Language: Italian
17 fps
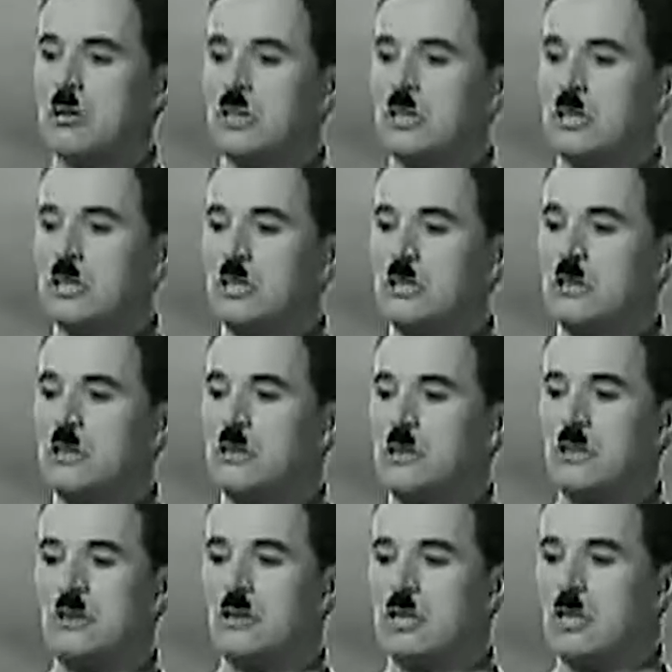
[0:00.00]

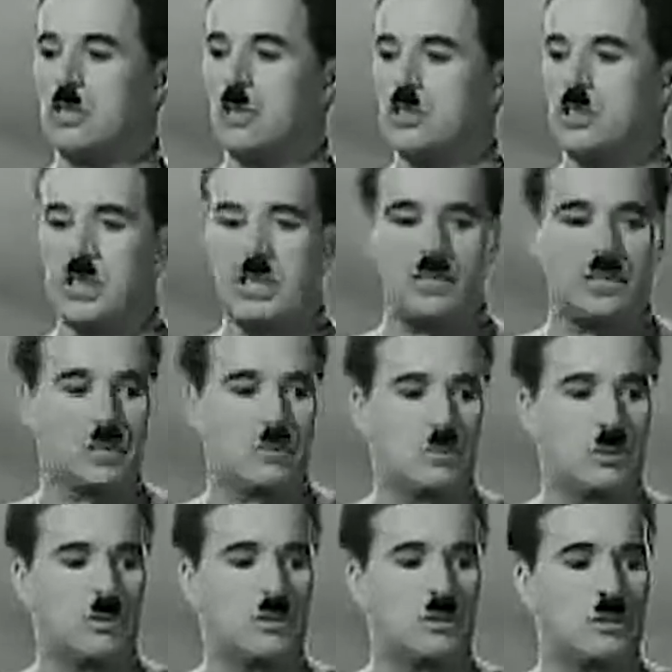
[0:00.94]
Soldati, non
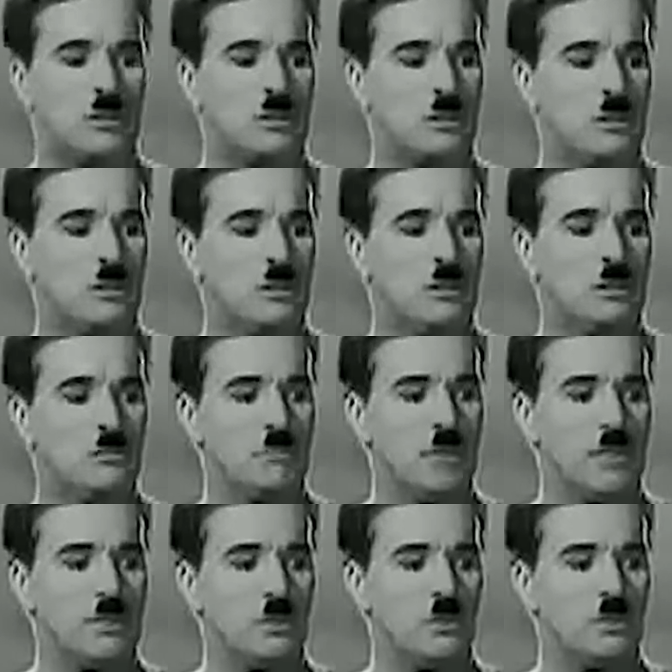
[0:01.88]
cedete a dei bruti.
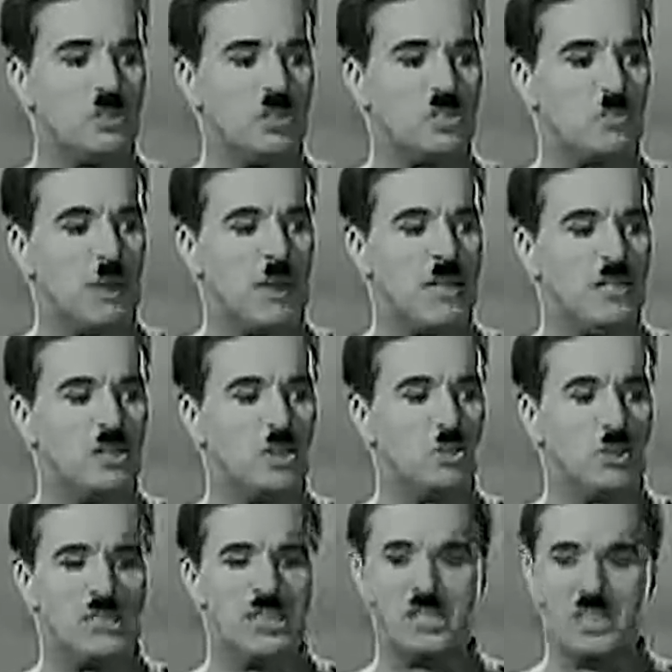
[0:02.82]
Uomini che vi
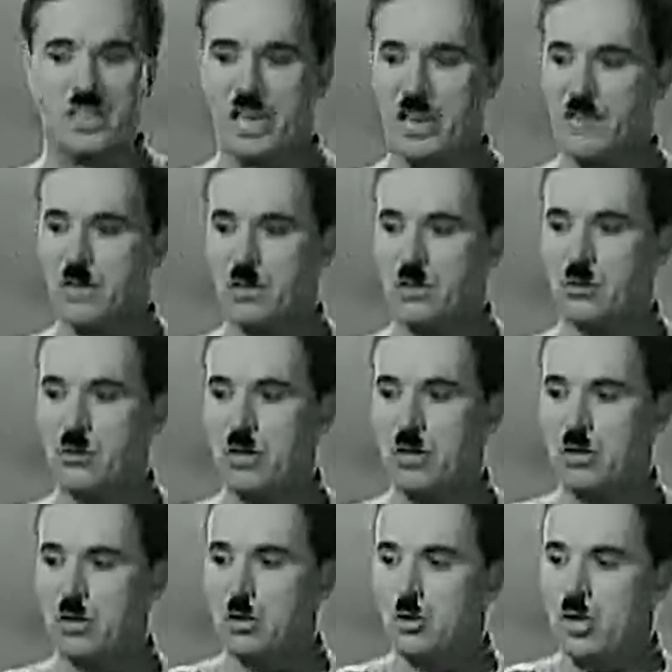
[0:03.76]
disprezzano e vi
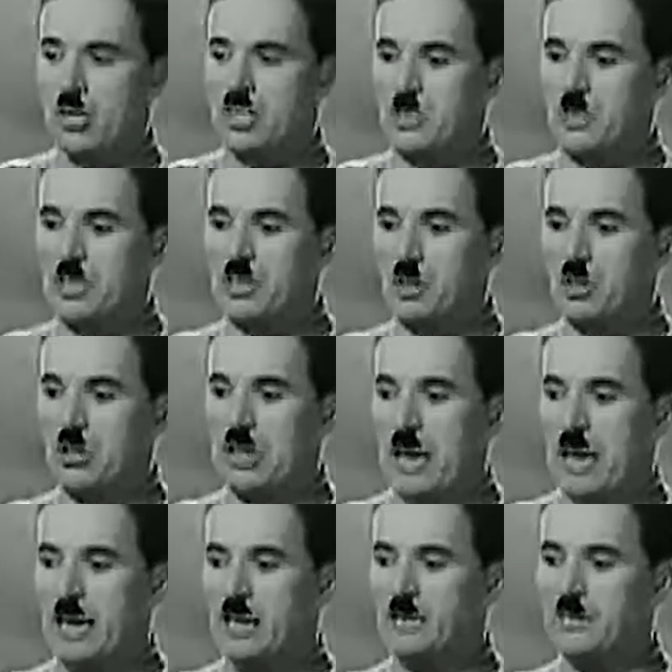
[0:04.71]
sfruttano, che vi dicono
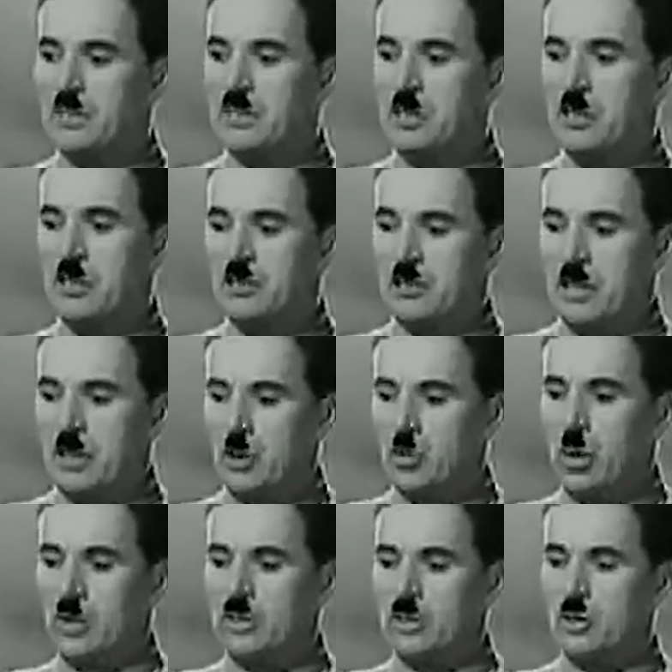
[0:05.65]
come vivere,
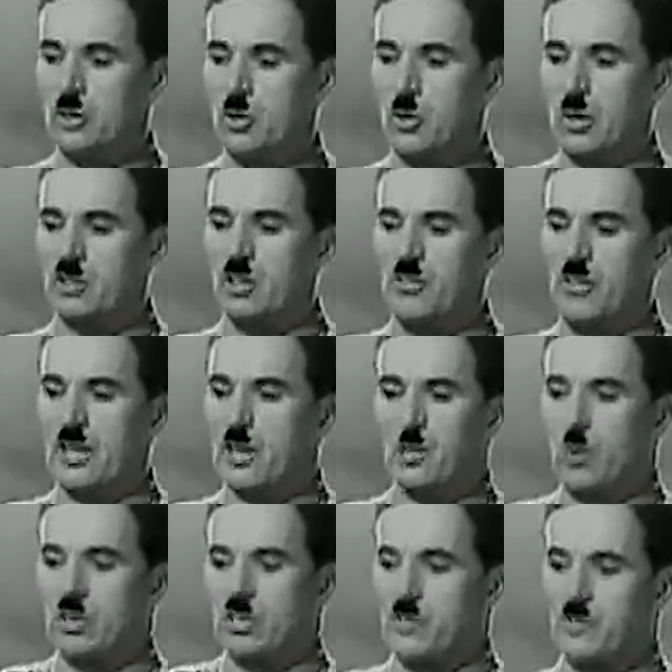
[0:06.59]
cosa fare, cosa
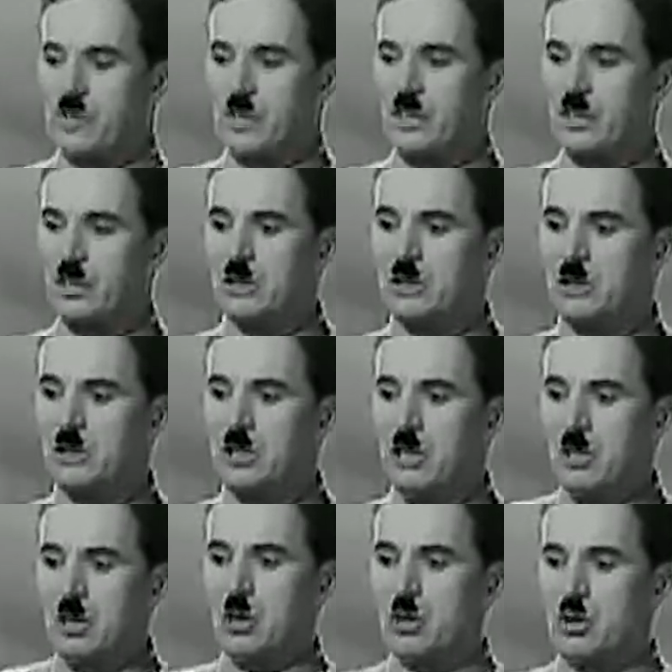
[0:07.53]
dire, cosa
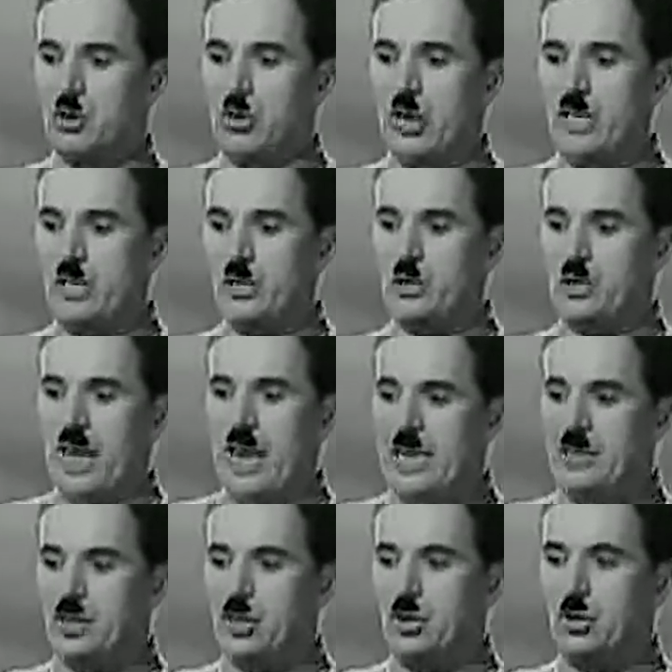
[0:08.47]
pensare, che vi
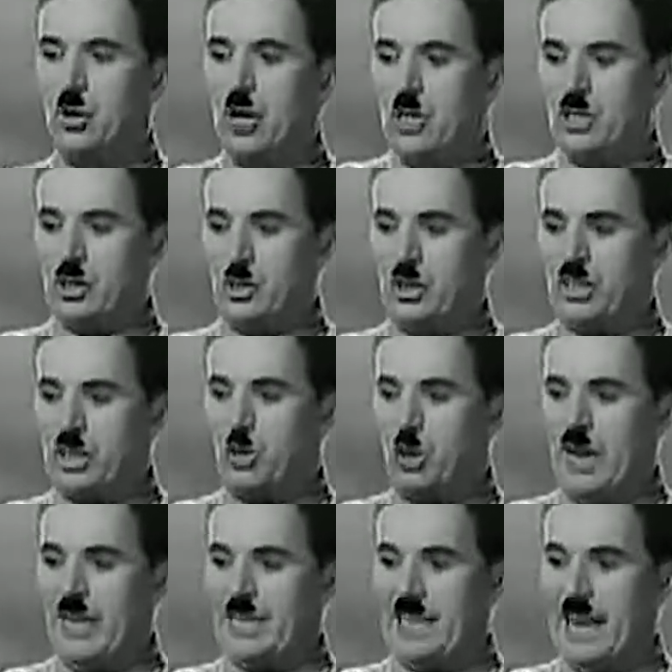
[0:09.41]
reggimentano,
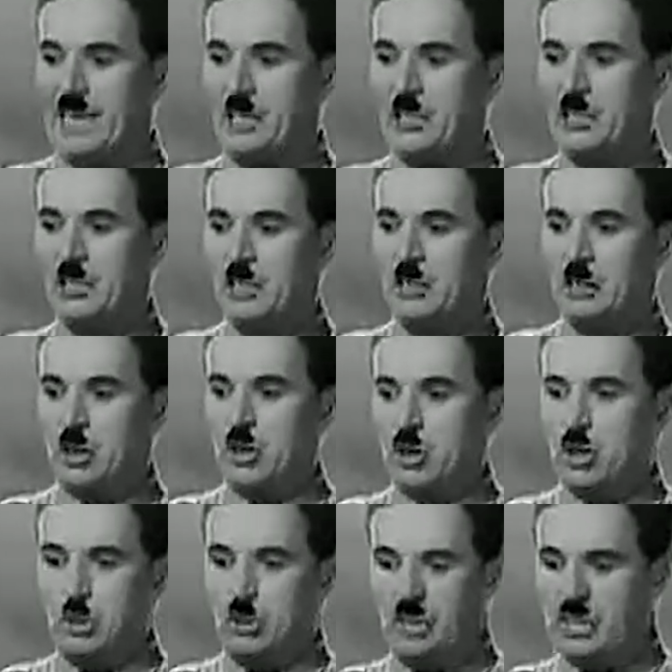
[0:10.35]
vi
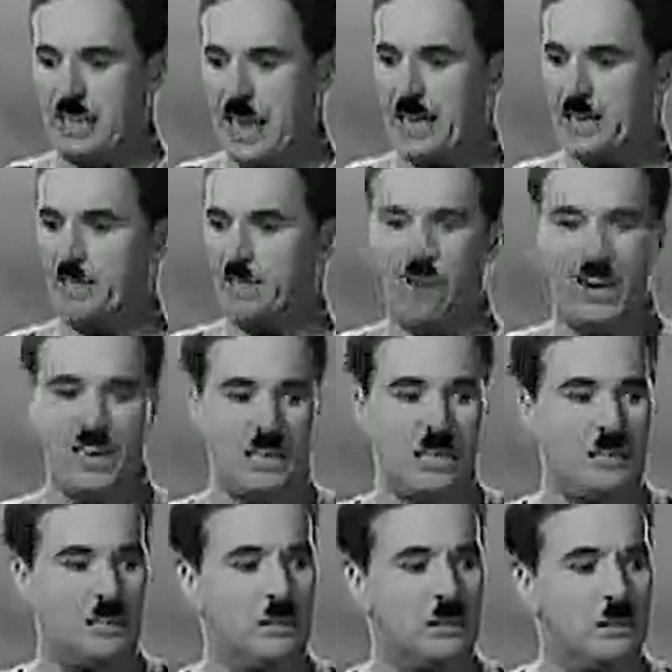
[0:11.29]
condizionano, vi trattano come
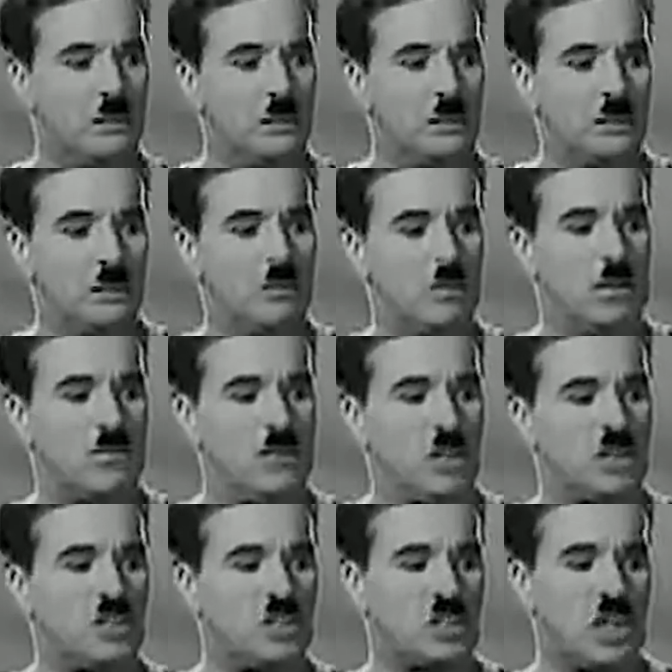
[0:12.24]
bestie!
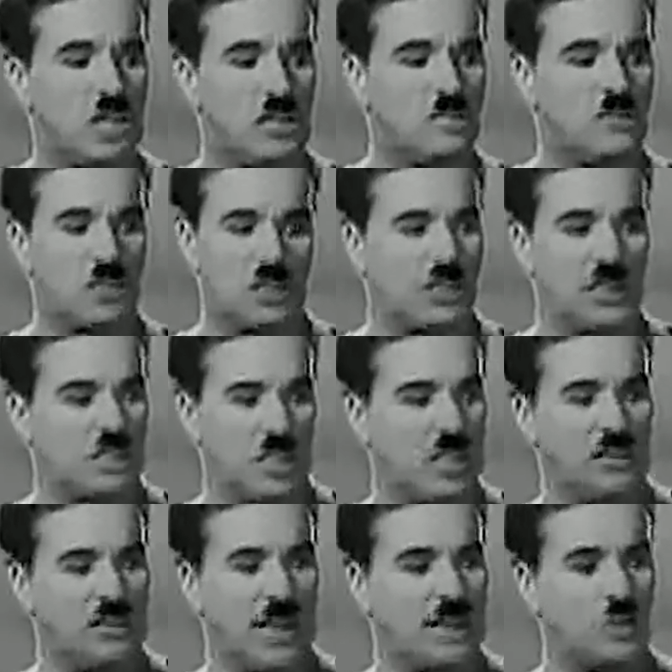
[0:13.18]
Non vi consegnate a
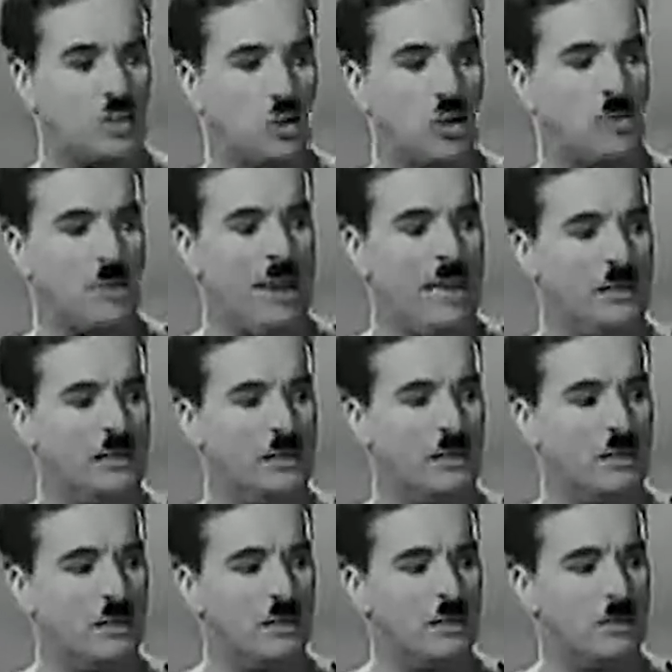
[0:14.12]
questa gente senza
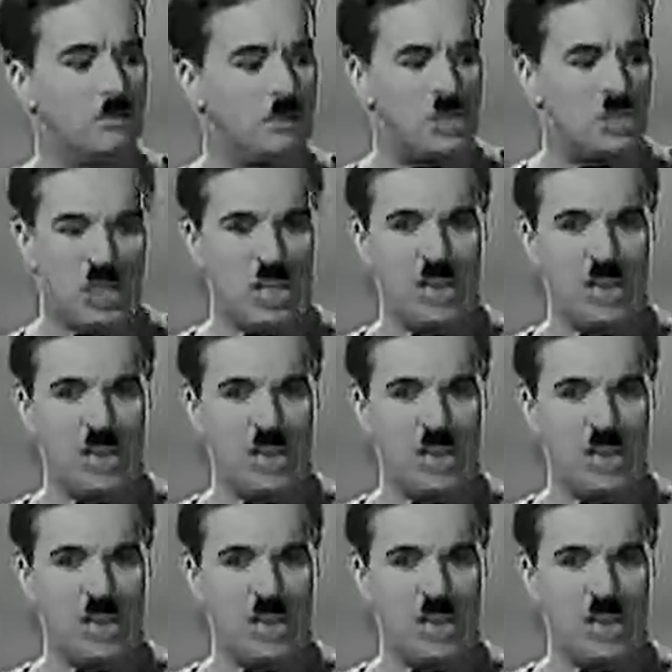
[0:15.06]
un'anima!